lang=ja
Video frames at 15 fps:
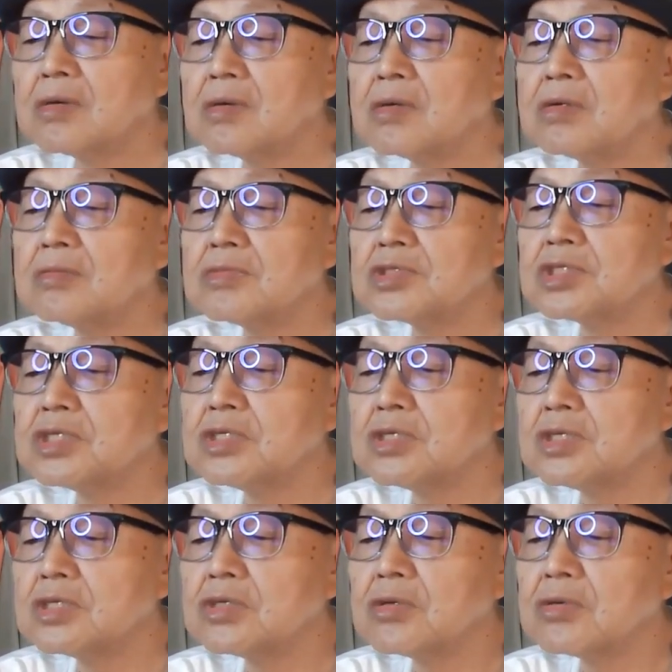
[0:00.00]
オウム
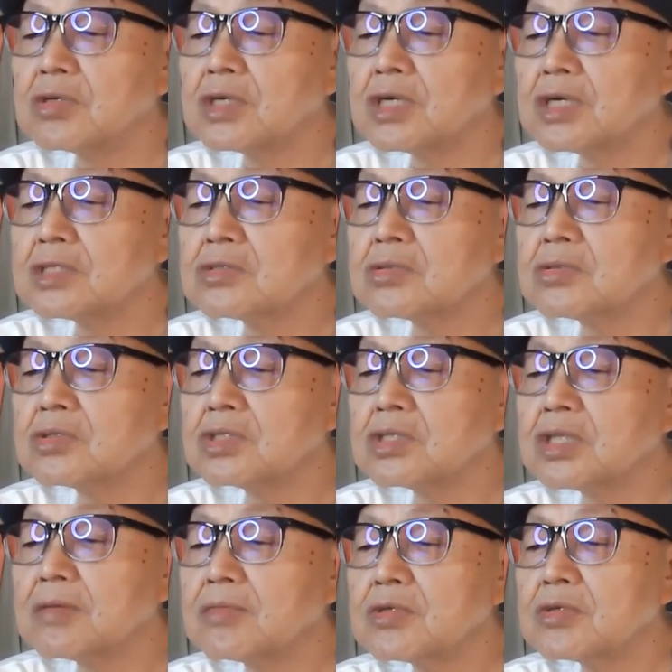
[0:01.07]
真理教からそういっ
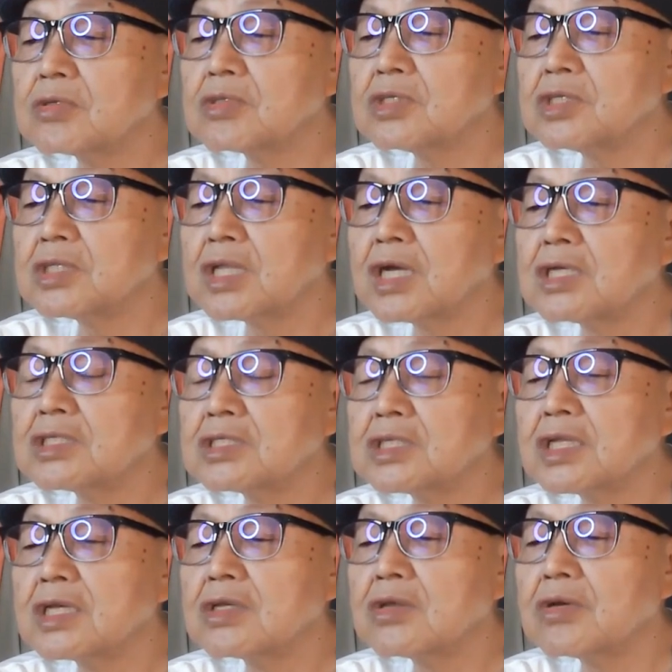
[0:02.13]
たものに対し
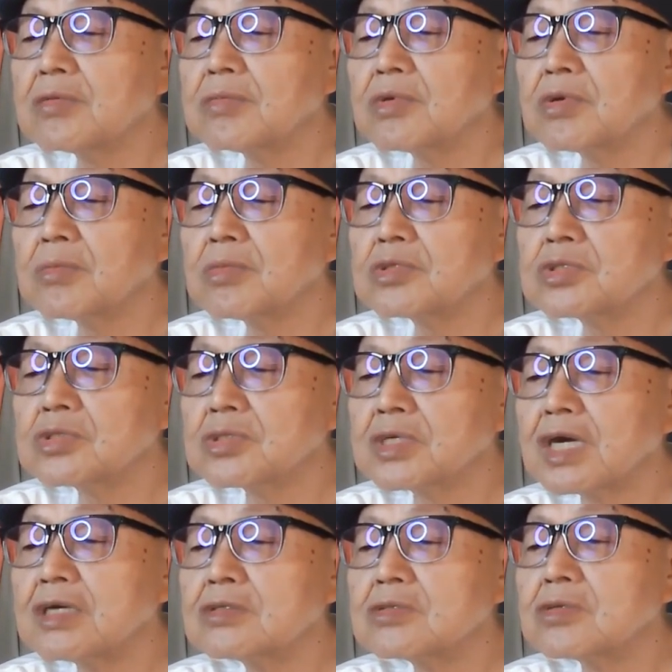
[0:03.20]
て興味を持つ
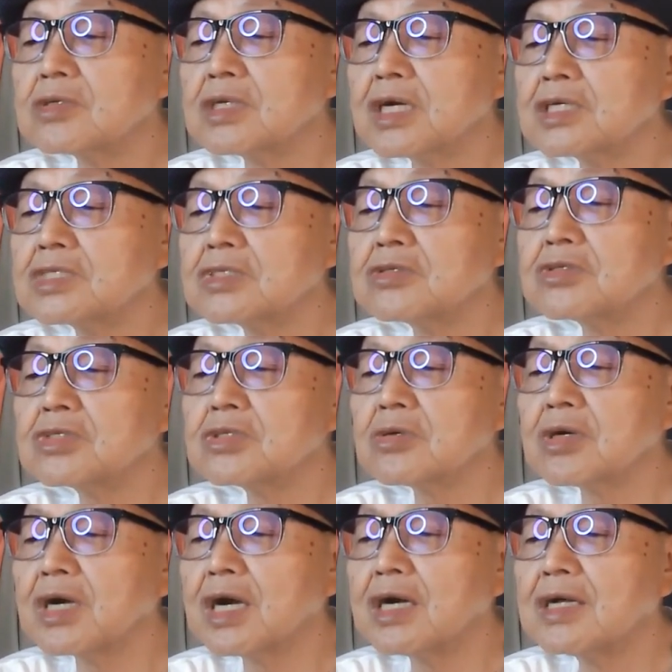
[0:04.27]
カルトに走る
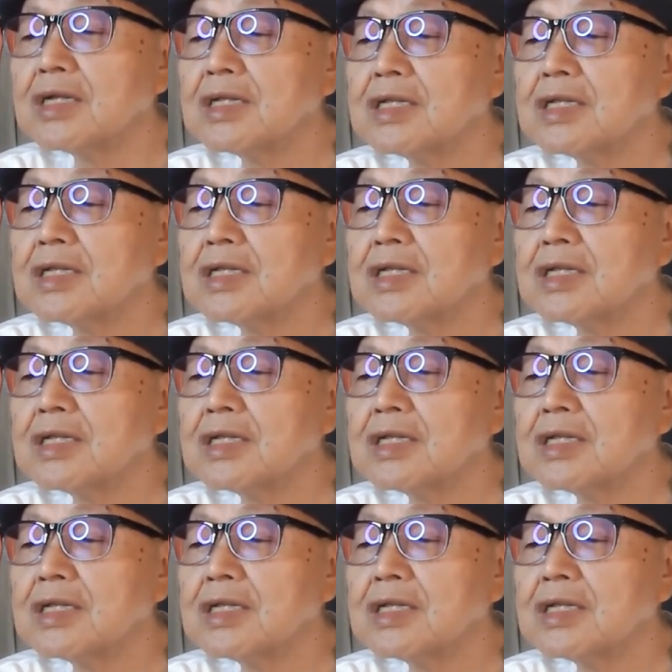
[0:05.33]
人が、